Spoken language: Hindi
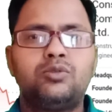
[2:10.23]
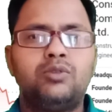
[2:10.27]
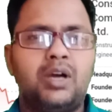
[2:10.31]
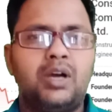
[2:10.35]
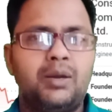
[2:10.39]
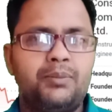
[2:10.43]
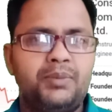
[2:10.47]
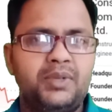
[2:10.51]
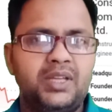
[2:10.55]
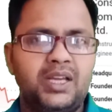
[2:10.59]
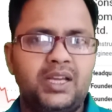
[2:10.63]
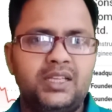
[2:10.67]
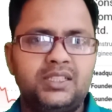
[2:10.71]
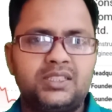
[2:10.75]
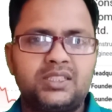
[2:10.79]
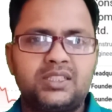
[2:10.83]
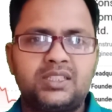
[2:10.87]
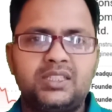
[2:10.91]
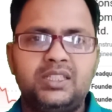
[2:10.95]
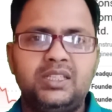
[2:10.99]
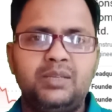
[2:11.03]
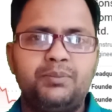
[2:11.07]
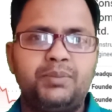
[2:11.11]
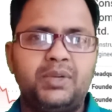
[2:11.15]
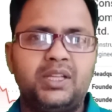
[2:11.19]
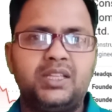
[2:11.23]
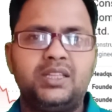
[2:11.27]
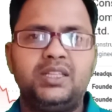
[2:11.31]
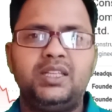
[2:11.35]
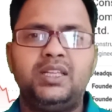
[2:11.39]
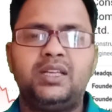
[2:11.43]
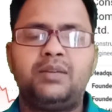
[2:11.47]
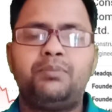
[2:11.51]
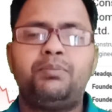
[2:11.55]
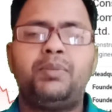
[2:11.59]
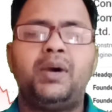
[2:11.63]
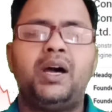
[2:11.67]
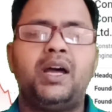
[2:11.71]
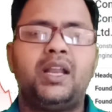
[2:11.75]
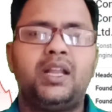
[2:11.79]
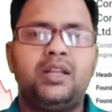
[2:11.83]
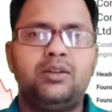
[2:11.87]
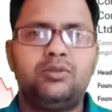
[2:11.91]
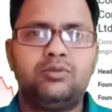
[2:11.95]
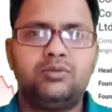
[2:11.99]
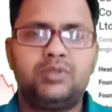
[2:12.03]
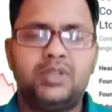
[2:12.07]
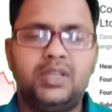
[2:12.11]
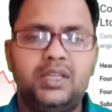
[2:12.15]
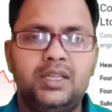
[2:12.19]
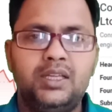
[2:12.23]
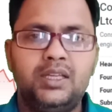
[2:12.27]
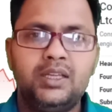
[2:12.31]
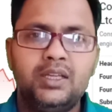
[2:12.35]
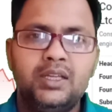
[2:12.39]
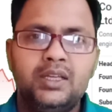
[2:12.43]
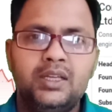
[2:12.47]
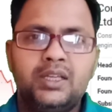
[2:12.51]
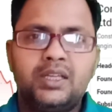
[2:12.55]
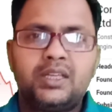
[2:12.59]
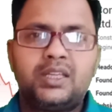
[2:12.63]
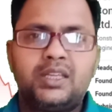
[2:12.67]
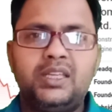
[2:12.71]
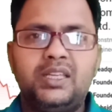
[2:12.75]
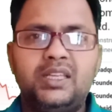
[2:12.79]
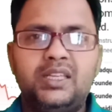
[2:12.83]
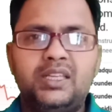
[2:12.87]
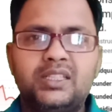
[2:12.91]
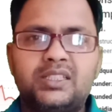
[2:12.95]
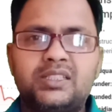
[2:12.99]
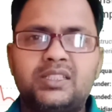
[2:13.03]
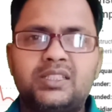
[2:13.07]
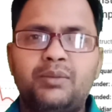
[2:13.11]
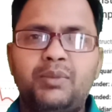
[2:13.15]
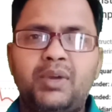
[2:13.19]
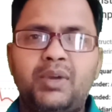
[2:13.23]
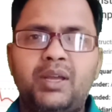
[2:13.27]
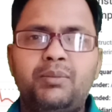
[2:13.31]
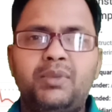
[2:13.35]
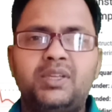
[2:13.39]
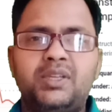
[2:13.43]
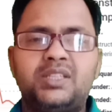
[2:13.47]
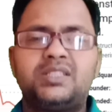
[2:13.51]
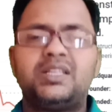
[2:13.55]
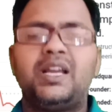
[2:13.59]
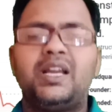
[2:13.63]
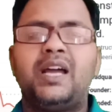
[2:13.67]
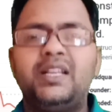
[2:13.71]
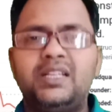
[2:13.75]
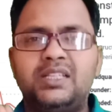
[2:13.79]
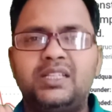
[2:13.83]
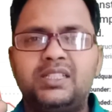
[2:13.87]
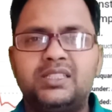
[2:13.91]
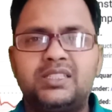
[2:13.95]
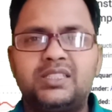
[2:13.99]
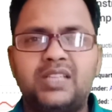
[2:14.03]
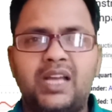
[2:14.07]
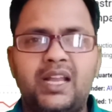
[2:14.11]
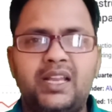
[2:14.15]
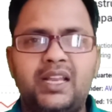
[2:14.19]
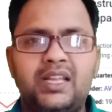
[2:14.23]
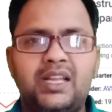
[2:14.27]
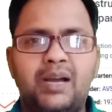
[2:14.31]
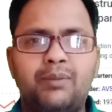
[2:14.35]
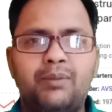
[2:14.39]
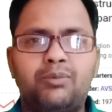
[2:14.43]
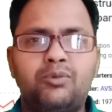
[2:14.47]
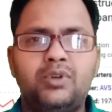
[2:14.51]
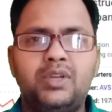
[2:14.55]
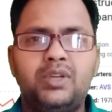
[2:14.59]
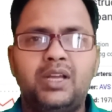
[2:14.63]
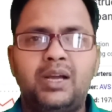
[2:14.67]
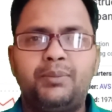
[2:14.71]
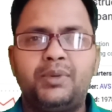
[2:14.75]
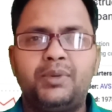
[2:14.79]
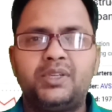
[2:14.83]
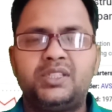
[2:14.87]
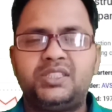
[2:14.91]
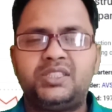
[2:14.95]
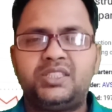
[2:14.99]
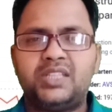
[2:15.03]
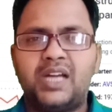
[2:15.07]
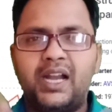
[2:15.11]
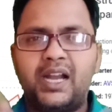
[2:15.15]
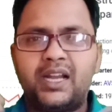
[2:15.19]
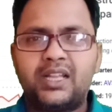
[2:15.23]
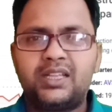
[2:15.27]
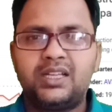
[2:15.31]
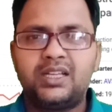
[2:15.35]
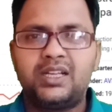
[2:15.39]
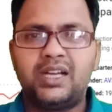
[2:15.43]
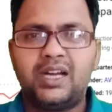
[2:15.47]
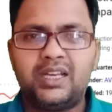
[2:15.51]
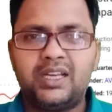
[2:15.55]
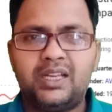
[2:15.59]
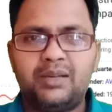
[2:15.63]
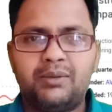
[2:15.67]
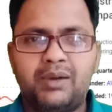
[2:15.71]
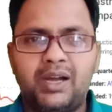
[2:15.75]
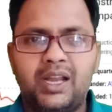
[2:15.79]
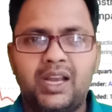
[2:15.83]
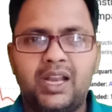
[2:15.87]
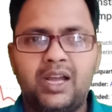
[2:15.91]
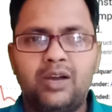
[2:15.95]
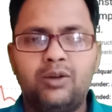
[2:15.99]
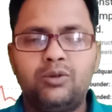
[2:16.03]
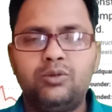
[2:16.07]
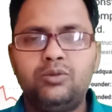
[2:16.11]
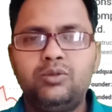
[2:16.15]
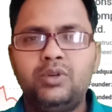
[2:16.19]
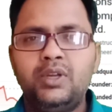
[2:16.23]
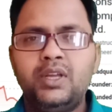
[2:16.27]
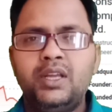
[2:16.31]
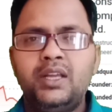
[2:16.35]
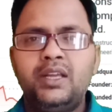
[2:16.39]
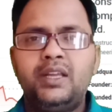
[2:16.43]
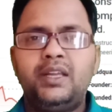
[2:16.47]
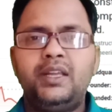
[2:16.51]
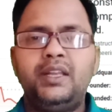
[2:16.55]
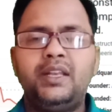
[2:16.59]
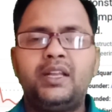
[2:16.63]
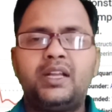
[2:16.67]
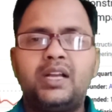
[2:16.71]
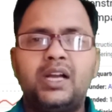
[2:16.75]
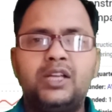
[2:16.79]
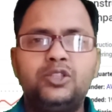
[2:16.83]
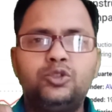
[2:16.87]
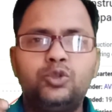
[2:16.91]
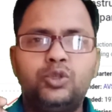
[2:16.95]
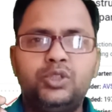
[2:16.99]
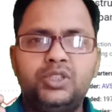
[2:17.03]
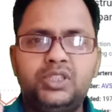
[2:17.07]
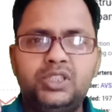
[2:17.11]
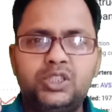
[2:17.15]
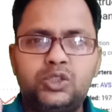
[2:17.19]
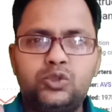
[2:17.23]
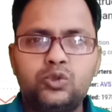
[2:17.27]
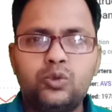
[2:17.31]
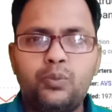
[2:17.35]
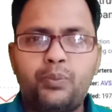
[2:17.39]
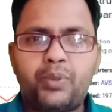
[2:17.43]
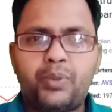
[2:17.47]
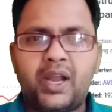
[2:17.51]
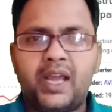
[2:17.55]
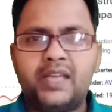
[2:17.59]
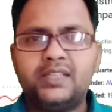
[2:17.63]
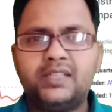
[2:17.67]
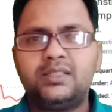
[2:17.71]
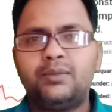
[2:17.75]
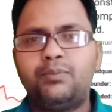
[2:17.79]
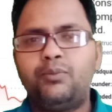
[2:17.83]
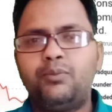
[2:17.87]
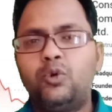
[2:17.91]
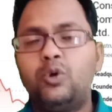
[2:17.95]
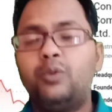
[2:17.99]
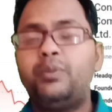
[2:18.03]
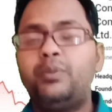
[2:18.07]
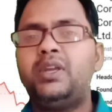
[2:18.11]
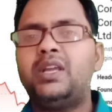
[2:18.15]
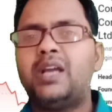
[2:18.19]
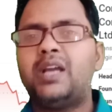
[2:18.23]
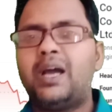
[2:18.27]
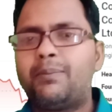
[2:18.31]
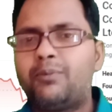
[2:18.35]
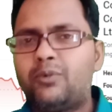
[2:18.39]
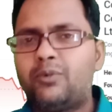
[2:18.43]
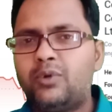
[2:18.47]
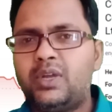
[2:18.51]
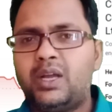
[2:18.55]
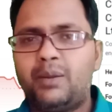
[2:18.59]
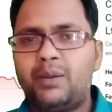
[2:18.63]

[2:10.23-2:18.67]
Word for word: को आप यहाँ स्क्रीन पर देख पा रहे होंगे कि इस समय में सारी की सारी आपको यहाँ पर चार्ट दिखाने वाला हूँ इनका जो इशू प्राइस है वो भी आपको